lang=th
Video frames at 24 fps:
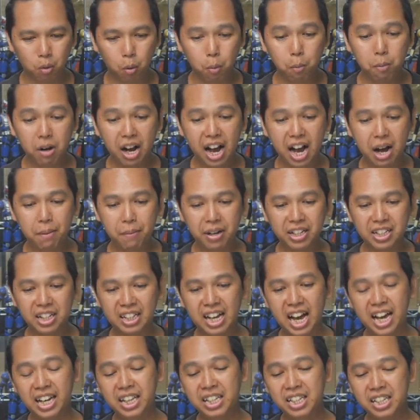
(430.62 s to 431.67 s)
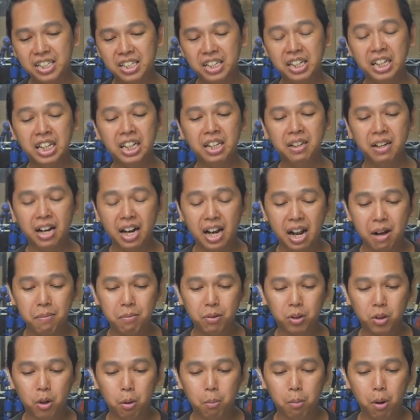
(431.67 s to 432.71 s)
คุ้มค่าไหมกับการที่จะซื้อนะครับ
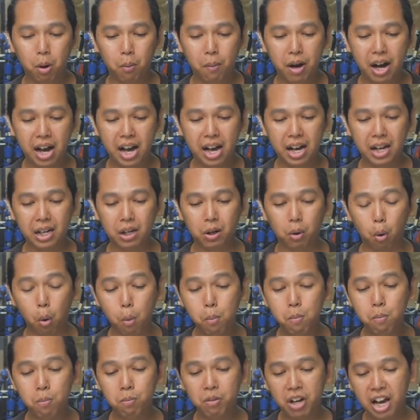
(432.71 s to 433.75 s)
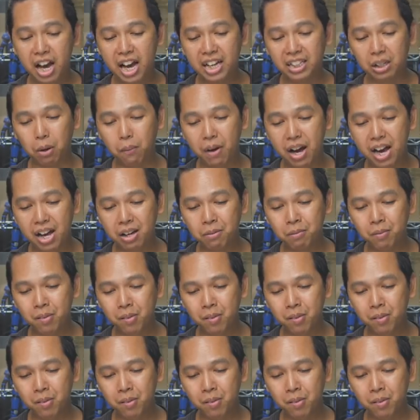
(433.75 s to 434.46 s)
ก็ต้องบอกว่าคุ้มนะฮะแต่ว่า